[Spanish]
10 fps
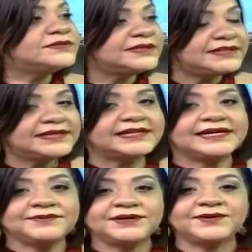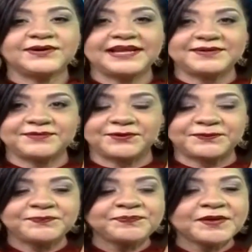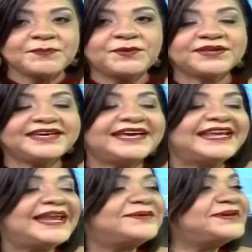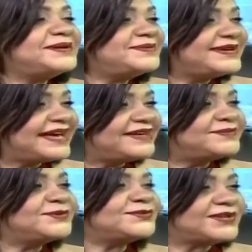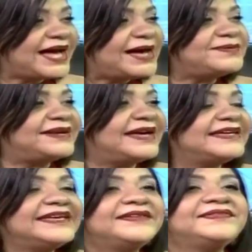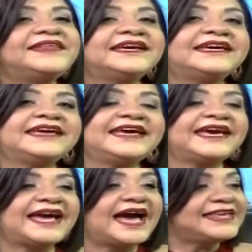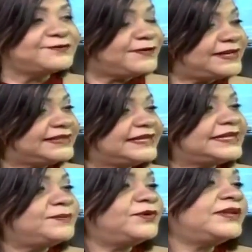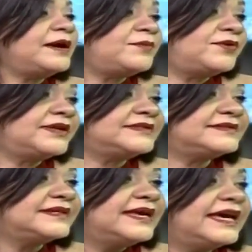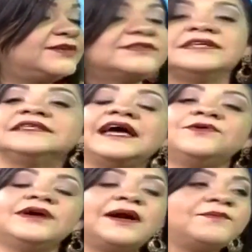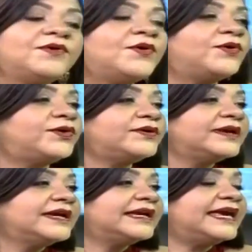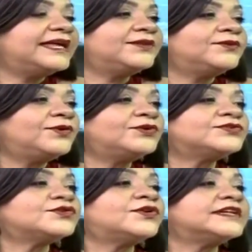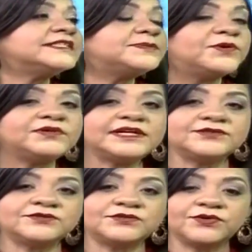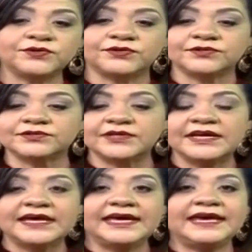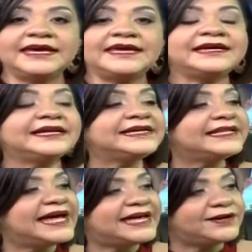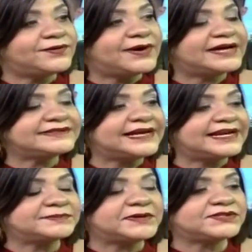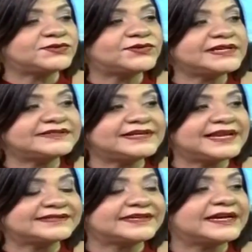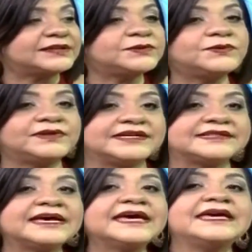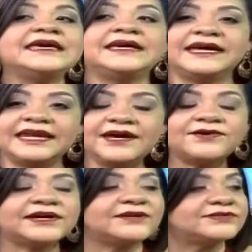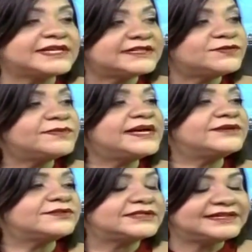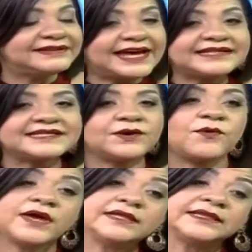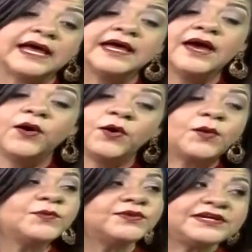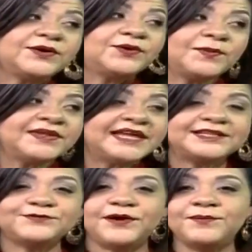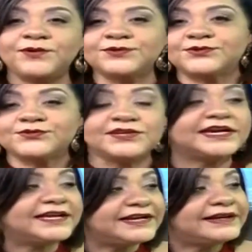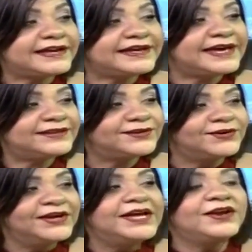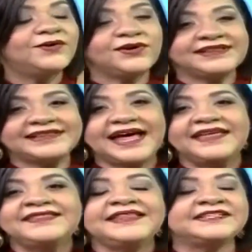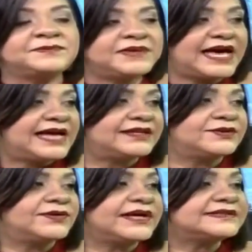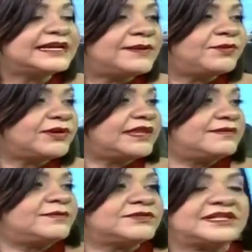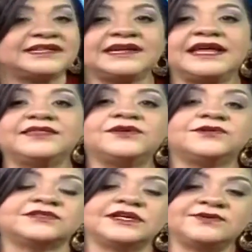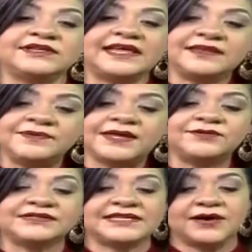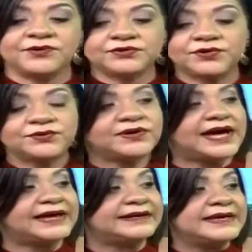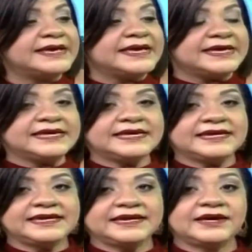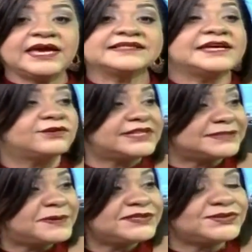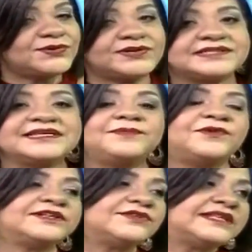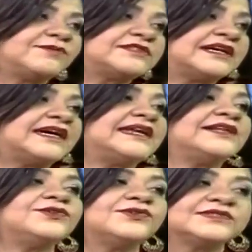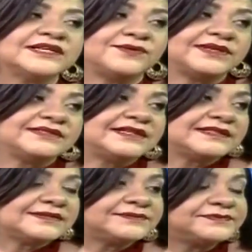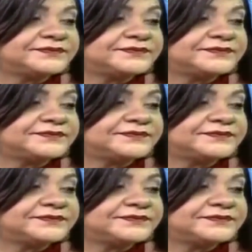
Sí, tiene que ver con el amor. Porque la Biblia nos habla de que hay diferentes tipos de amores. Entonces hay un amor que no nos corresponde a nosotros eh, inclinarlo hacia las personas y las criaturas, y creo que los seres humanos, sin darse cuenta, o como diría un comediante famoso, sin querer queriendo, lo está desviando, que es el amor que debemos tenerle a Dios, y lo está desviando hacia otro lugar y, hacia otras personas, y por eso estamos acarreando consecuencias. Ok,